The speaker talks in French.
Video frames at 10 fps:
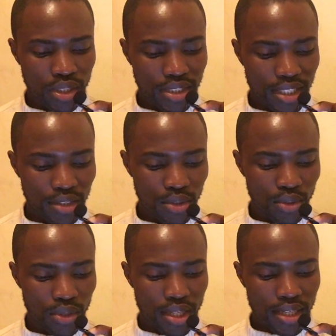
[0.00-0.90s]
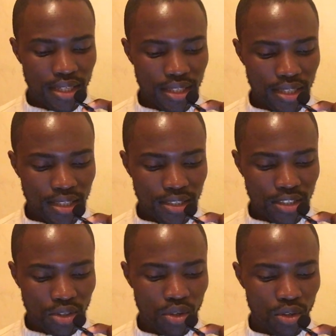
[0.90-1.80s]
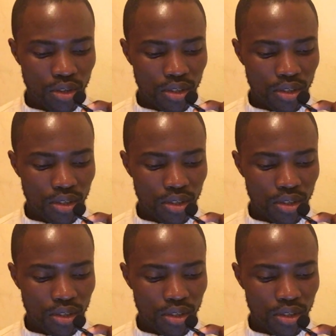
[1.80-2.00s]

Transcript: 500 et 100,